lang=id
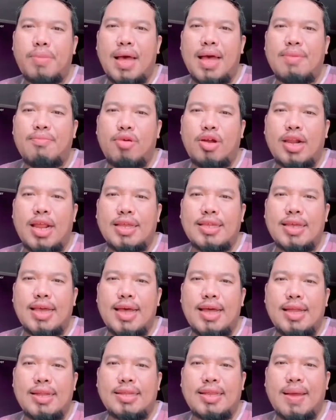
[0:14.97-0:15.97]
mau nanya,
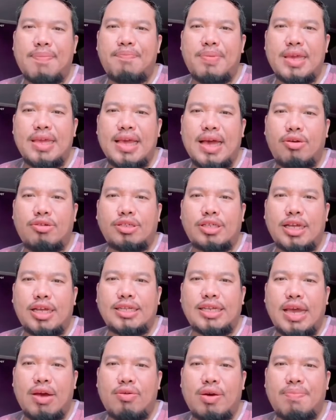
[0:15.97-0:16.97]
tapi nggak usah
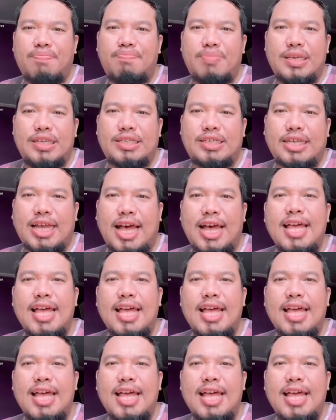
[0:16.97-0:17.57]
jawab bisa.